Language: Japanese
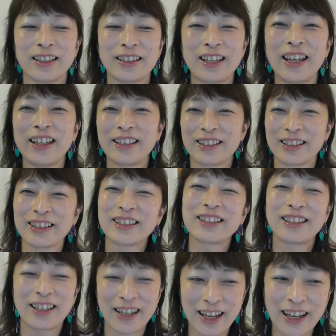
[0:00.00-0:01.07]
で行っ
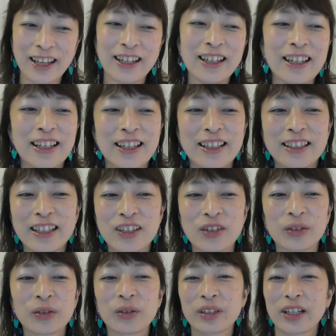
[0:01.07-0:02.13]
てで
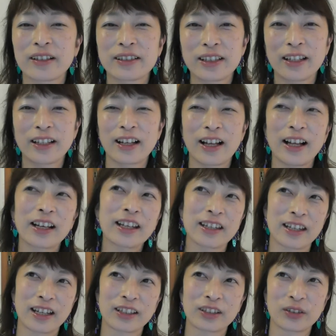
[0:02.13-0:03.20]
ちょうどお客さんがはけ
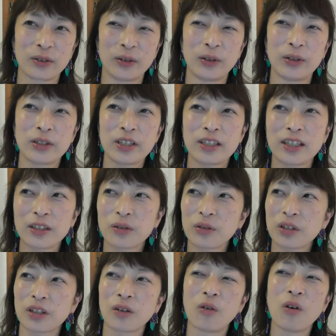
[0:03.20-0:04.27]
た後行った
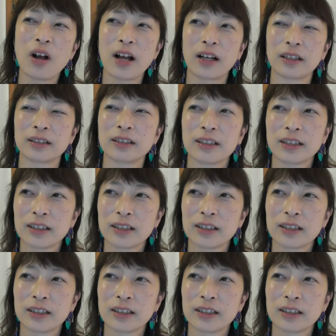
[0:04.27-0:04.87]
時にご飯